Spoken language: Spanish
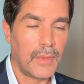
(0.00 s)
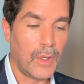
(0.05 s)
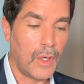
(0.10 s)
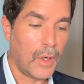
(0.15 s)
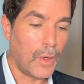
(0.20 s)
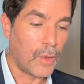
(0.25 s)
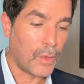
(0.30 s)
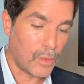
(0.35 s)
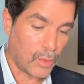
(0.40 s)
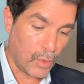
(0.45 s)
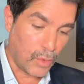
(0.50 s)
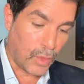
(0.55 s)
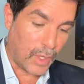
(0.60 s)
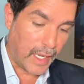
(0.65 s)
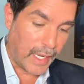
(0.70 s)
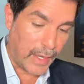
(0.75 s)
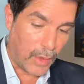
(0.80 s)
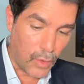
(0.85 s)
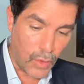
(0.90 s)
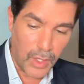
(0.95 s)

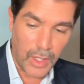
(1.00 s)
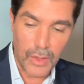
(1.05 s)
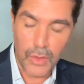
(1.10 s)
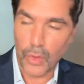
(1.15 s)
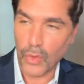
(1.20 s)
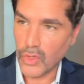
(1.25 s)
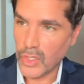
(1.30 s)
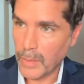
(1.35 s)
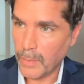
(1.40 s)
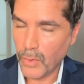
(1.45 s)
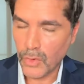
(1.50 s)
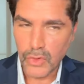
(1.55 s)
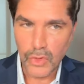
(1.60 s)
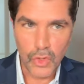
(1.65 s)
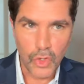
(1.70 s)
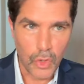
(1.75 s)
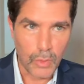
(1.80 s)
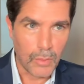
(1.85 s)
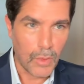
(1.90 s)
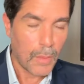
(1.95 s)
lo, que hoy conocemos
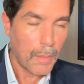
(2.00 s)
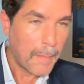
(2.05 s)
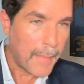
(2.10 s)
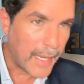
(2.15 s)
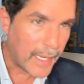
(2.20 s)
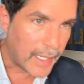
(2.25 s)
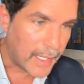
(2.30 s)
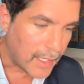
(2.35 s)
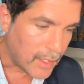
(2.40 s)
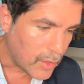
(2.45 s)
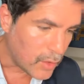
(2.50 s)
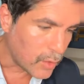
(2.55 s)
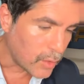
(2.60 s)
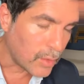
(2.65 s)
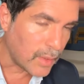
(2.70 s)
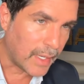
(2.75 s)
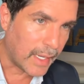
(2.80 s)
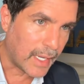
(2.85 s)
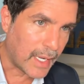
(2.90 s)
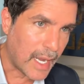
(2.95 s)
como
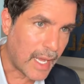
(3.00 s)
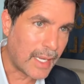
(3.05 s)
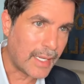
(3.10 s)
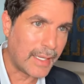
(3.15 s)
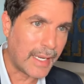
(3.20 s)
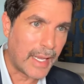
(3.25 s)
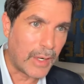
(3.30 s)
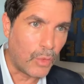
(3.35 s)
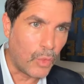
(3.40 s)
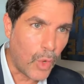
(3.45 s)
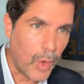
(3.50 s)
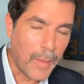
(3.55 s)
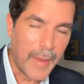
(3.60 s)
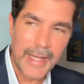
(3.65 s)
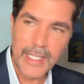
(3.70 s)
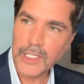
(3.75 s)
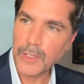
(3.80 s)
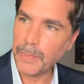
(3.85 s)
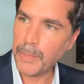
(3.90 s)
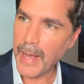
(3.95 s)
México era la
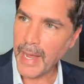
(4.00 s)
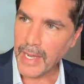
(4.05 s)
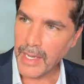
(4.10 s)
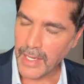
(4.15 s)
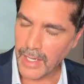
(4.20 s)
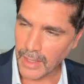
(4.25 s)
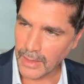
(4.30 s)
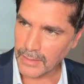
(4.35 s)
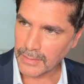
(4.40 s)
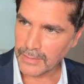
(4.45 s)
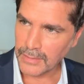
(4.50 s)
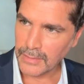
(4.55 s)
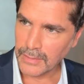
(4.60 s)
Nueva España.